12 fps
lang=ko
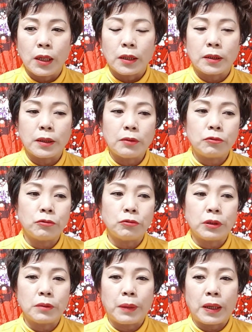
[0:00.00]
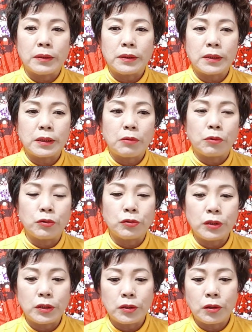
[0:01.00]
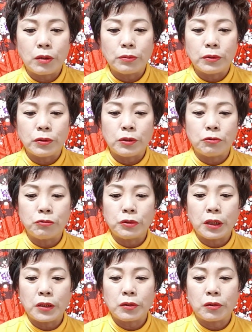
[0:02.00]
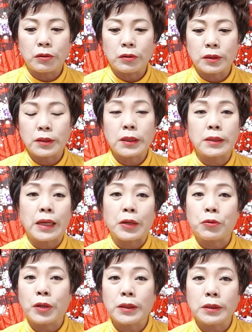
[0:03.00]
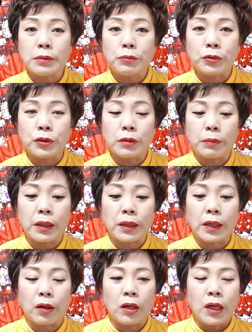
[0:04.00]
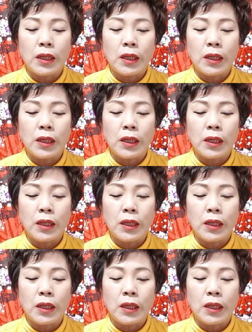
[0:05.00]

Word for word: 그래도 우리 44살 원숭이띠 여러분들이 운세에서는 크게 작용하시는 분들이 많아요.